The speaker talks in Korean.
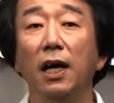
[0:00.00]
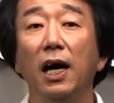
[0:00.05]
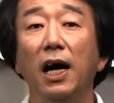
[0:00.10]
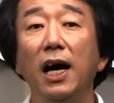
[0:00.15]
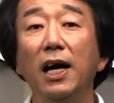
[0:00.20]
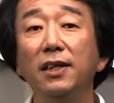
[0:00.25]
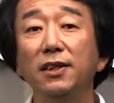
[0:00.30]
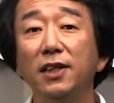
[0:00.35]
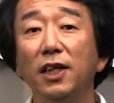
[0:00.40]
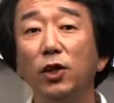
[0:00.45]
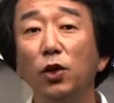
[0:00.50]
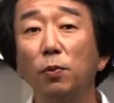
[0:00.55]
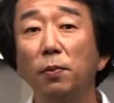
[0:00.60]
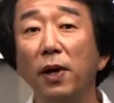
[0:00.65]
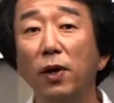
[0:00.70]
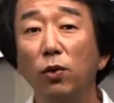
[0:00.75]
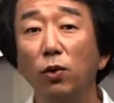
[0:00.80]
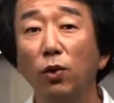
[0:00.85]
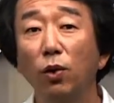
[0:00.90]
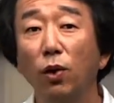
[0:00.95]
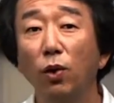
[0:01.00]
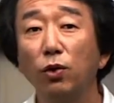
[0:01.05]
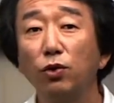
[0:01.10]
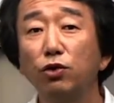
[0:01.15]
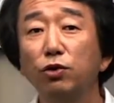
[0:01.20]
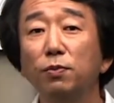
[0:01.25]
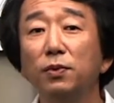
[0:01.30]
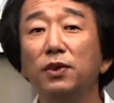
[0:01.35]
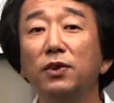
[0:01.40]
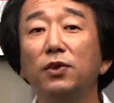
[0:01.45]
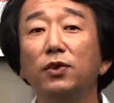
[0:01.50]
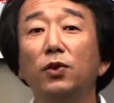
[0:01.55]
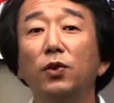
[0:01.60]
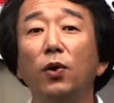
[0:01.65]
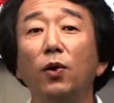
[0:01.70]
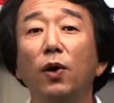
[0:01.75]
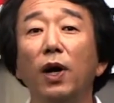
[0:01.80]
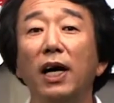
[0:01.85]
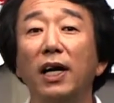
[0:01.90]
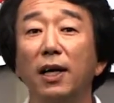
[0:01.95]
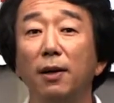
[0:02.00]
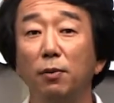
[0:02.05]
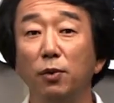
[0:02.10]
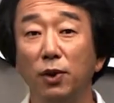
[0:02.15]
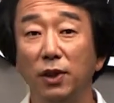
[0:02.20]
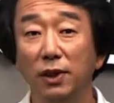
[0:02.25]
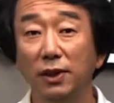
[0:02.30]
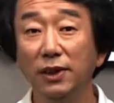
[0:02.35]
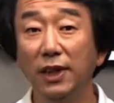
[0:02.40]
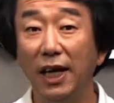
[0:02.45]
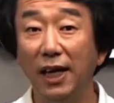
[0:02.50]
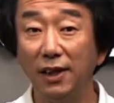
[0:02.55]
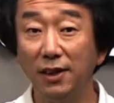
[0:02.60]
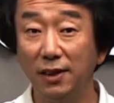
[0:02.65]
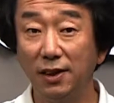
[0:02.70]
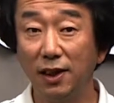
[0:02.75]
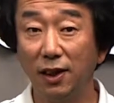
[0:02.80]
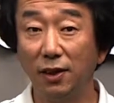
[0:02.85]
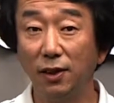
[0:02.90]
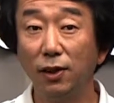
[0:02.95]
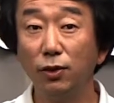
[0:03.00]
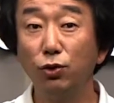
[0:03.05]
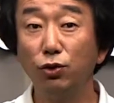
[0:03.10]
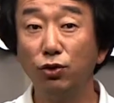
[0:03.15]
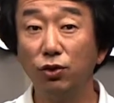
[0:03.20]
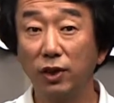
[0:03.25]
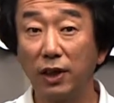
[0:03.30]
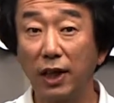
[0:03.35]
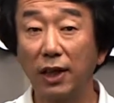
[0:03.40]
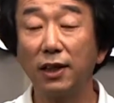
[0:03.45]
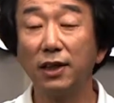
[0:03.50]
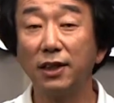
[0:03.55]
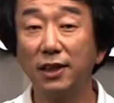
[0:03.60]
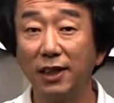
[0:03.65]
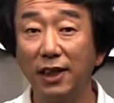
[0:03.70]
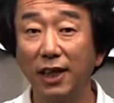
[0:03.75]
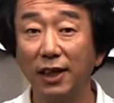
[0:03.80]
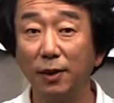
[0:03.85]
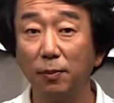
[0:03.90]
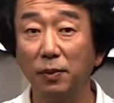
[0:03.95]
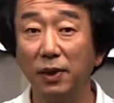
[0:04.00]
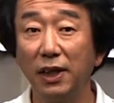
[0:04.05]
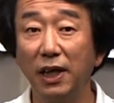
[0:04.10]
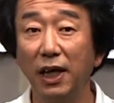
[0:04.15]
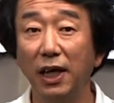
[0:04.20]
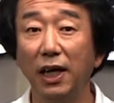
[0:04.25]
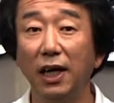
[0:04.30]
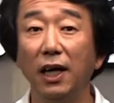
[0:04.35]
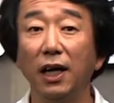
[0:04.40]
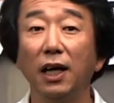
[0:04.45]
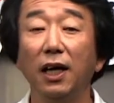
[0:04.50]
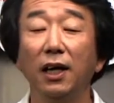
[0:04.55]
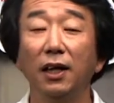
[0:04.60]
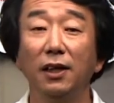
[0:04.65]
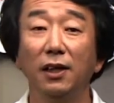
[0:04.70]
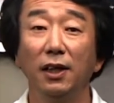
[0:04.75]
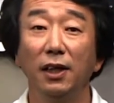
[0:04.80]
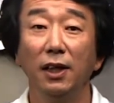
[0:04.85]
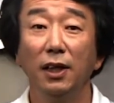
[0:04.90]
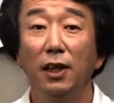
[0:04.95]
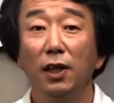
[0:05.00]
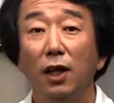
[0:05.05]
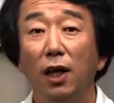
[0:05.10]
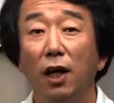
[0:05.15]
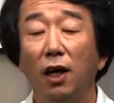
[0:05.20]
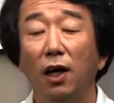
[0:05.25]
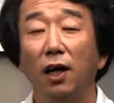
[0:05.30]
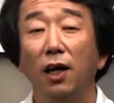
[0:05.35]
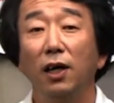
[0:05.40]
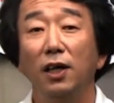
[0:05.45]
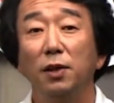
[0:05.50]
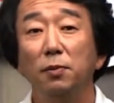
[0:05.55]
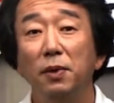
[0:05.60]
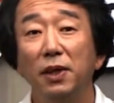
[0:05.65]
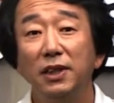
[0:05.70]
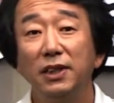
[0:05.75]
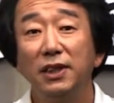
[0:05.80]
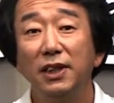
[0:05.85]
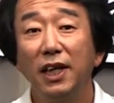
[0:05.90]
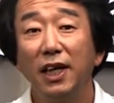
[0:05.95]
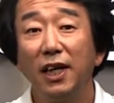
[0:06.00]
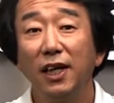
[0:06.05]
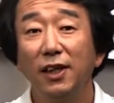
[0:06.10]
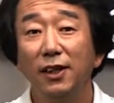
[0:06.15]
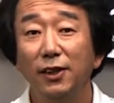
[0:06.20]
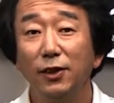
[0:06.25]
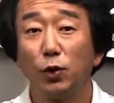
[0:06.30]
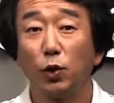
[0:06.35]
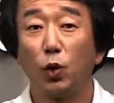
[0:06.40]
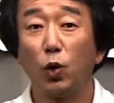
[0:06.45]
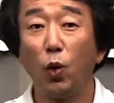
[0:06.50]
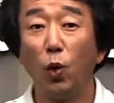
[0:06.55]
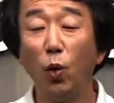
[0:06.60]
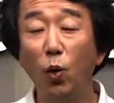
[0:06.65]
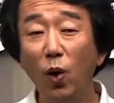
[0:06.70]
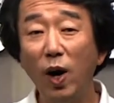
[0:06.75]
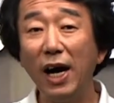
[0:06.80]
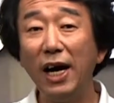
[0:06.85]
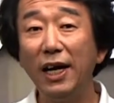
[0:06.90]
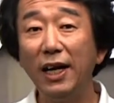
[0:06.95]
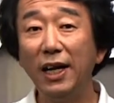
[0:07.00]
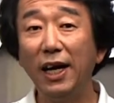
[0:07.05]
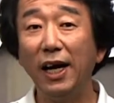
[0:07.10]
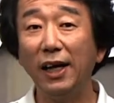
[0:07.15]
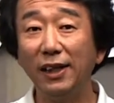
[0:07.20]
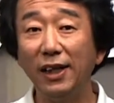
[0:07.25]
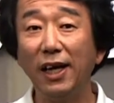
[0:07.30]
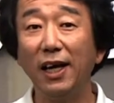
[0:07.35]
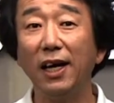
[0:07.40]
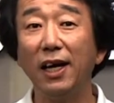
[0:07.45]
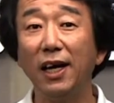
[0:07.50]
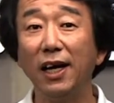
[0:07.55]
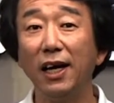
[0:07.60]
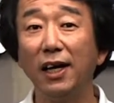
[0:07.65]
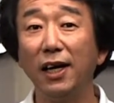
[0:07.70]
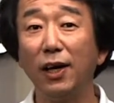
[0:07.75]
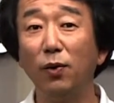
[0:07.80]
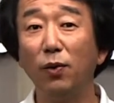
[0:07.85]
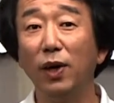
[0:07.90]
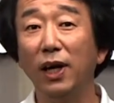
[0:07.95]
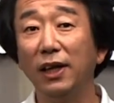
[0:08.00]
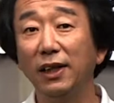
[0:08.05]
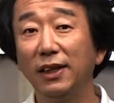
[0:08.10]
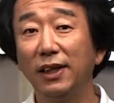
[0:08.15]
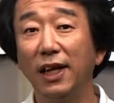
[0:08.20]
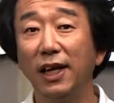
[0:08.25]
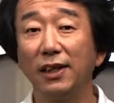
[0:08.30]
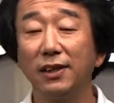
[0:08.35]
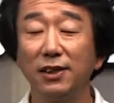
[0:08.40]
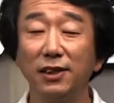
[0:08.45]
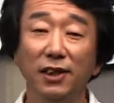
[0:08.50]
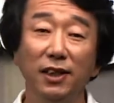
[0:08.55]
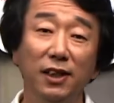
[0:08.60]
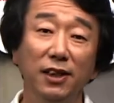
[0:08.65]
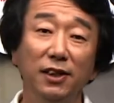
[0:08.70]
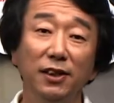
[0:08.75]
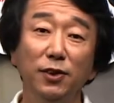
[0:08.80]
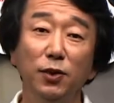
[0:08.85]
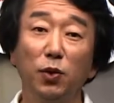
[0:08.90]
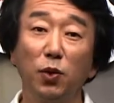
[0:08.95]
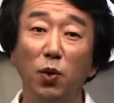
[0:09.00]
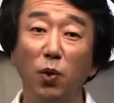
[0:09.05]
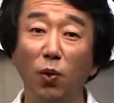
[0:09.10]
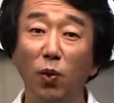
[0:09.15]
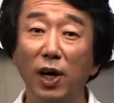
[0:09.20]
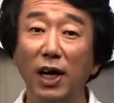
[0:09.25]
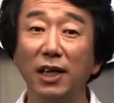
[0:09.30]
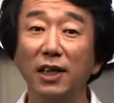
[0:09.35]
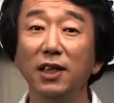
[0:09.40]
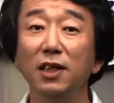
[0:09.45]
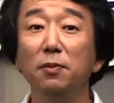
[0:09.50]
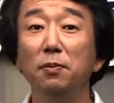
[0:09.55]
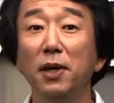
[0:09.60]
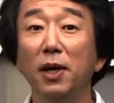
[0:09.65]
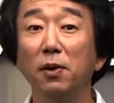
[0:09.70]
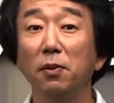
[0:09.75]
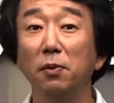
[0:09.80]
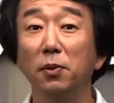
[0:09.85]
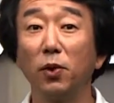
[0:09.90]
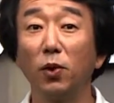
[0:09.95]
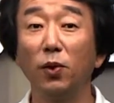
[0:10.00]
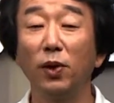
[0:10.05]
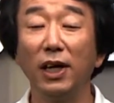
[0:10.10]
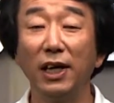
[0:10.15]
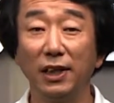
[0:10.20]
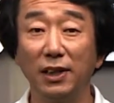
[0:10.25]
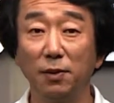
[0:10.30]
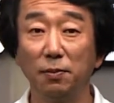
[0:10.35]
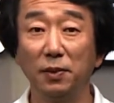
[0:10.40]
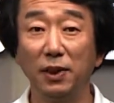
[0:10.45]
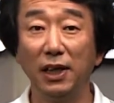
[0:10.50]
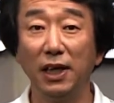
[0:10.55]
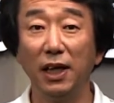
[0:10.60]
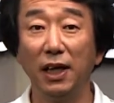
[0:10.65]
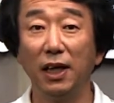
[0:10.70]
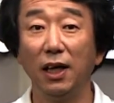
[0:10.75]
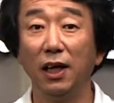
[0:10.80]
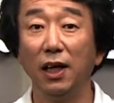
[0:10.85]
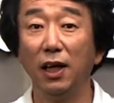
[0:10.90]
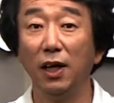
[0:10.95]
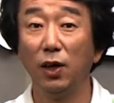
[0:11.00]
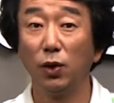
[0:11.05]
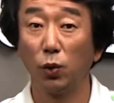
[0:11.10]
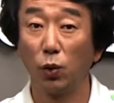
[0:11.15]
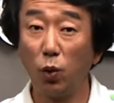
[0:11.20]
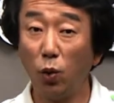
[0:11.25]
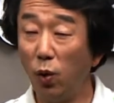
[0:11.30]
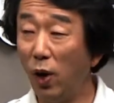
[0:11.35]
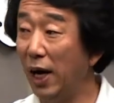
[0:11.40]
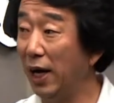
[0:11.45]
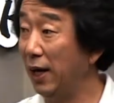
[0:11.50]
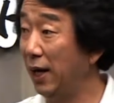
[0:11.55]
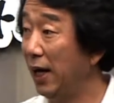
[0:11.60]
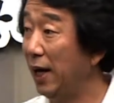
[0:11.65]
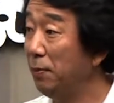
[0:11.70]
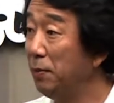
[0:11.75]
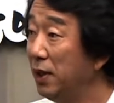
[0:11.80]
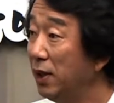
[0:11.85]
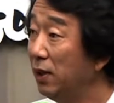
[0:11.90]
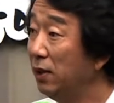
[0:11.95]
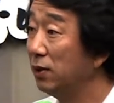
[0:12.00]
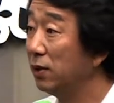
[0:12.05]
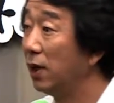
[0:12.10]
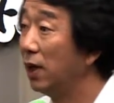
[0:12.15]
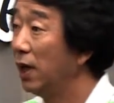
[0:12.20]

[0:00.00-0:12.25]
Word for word: 한자도 배우고 수문도 알아보는 한자어 수수께끼 시간입니다. 어, 이번 시간에는 교활하다라고 할 때 쓰이는 교활을 배워보도록 하겠습니다. 교활하면